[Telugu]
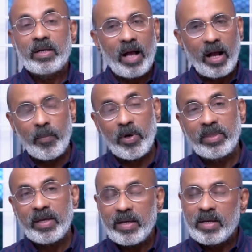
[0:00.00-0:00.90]

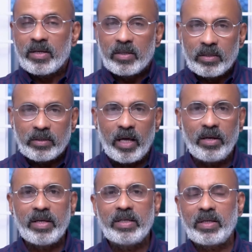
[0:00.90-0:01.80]
కాకపోతే
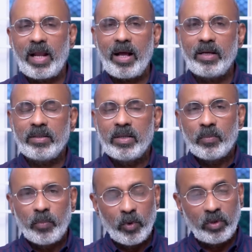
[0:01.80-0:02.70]
టర్నింగ్ ట్రాక్
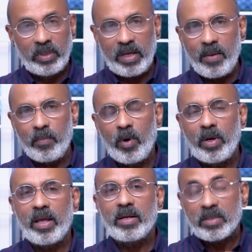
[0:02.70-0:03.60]
పూర్తిగా
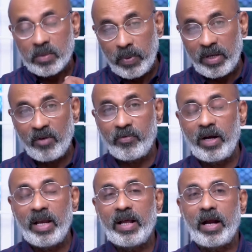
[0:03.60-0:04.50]
బౌలర్ స్పిన్నర్
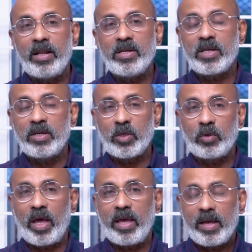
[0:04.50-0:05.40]
ఫ్రెండ్లీ కండిషన్స్
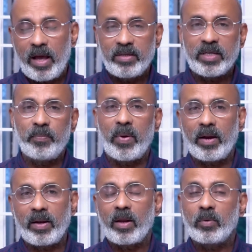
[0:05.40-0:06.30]
ఉన్నాయి అని చెప్పి
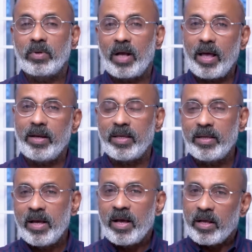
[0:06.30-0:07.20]
అన్నారు కానీ
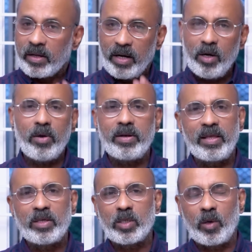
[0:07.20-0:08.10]
రెండో
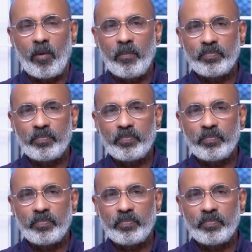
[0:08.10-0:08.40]
ఇన్నింగ్స్లో